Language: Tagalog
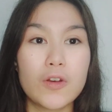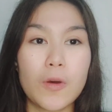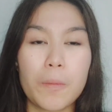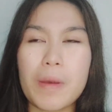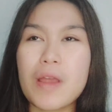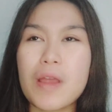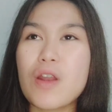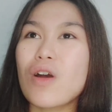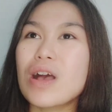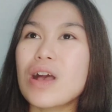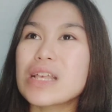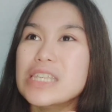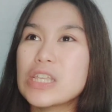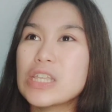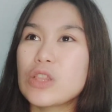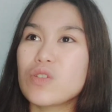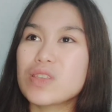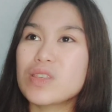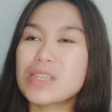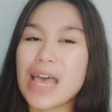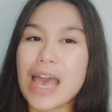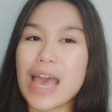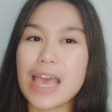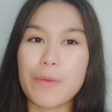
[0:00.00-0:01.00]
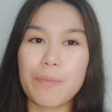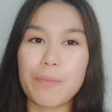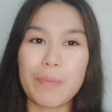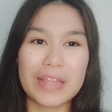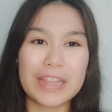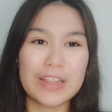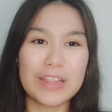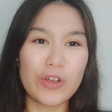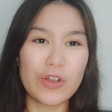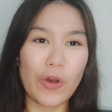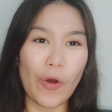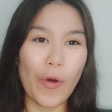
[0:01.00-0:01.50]
Pero kasi dun sa
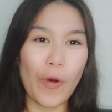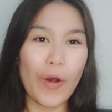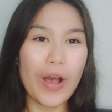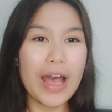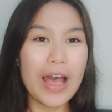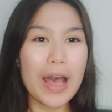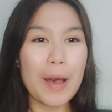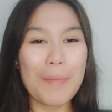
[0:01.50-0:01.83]
iPad ko,